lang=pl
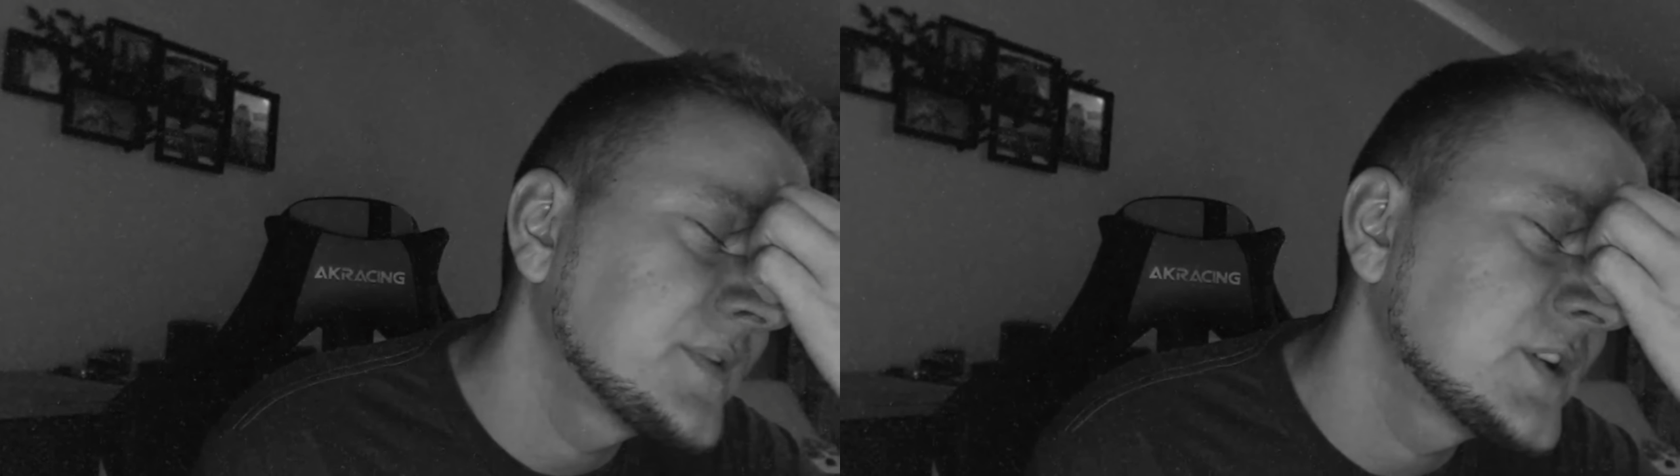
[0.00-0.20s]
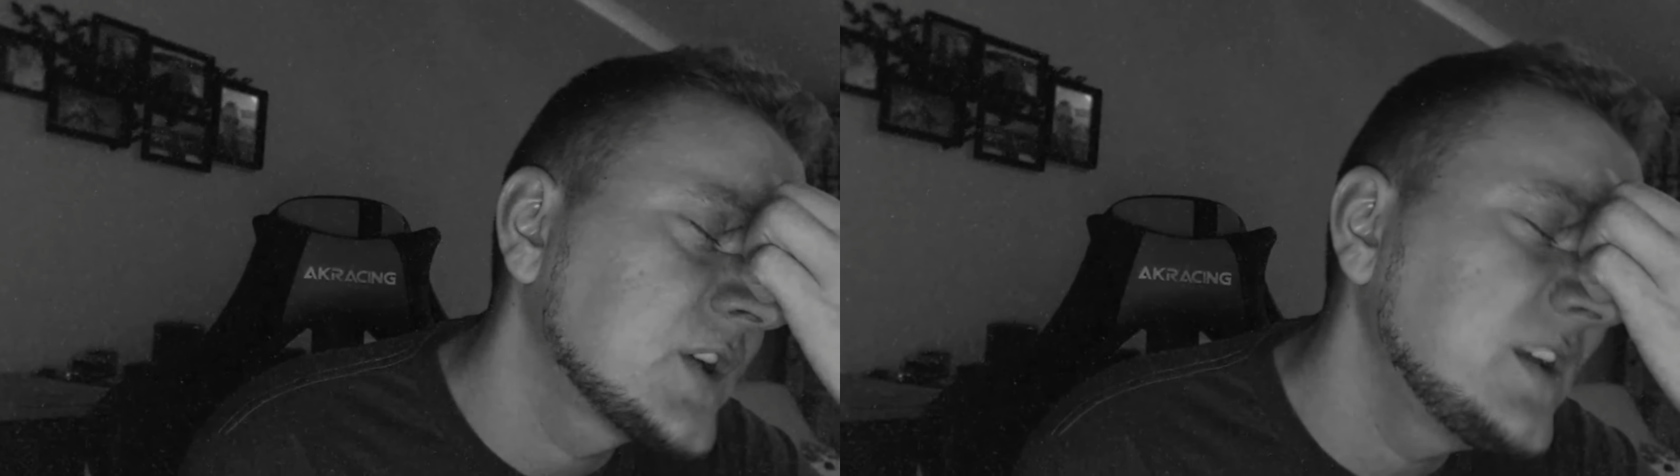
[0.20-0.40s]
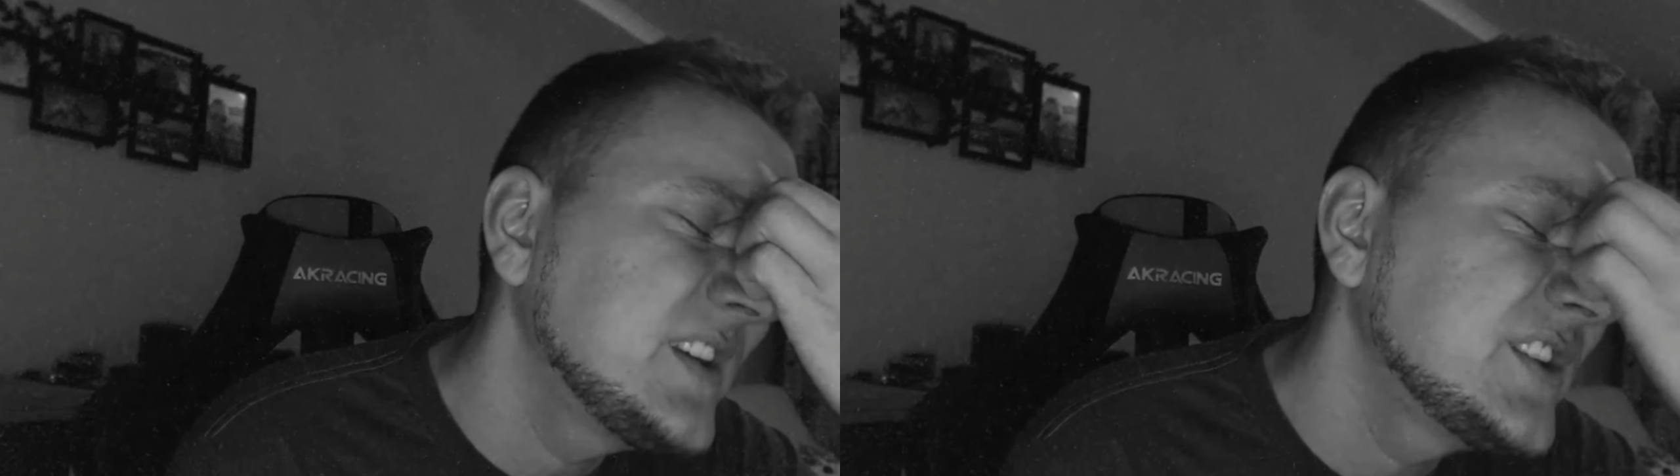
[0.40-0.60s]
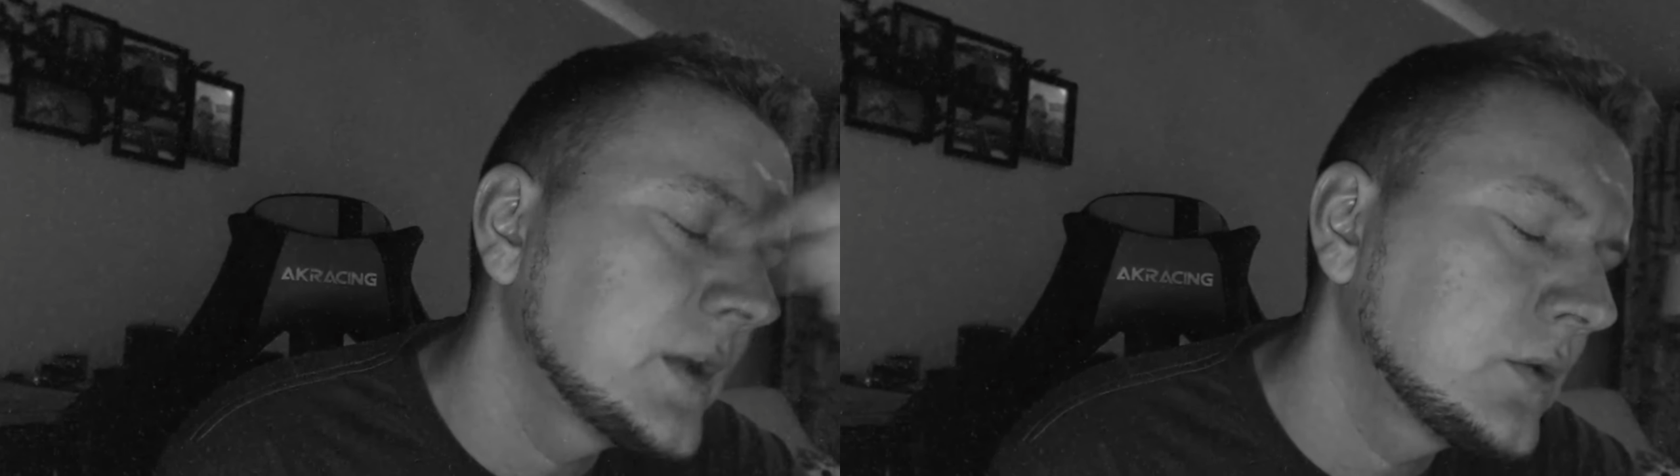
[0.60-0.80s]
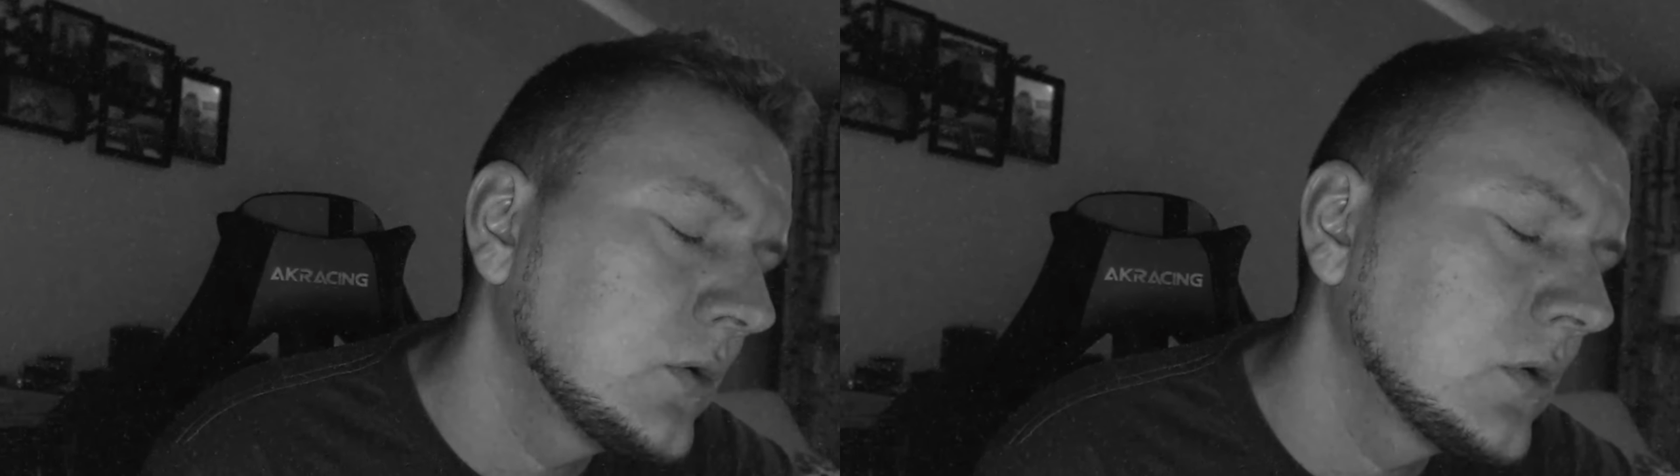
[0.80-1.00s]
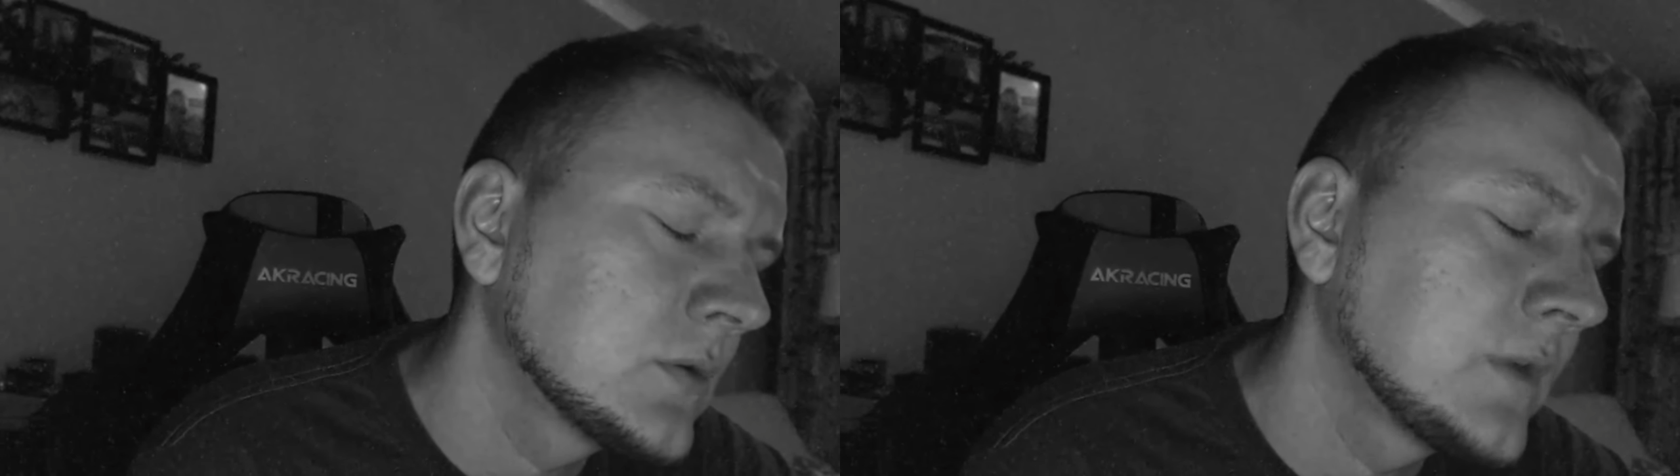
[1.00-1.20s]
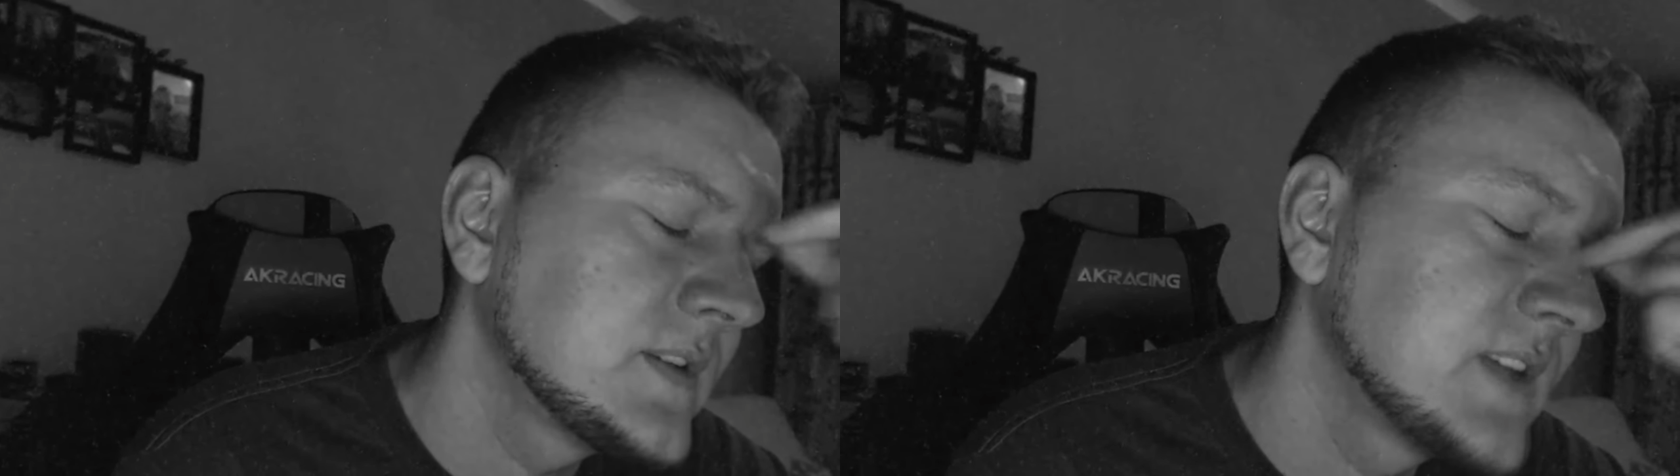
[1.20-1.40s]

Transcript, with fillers: powiedzieć, kliknijcie tu, do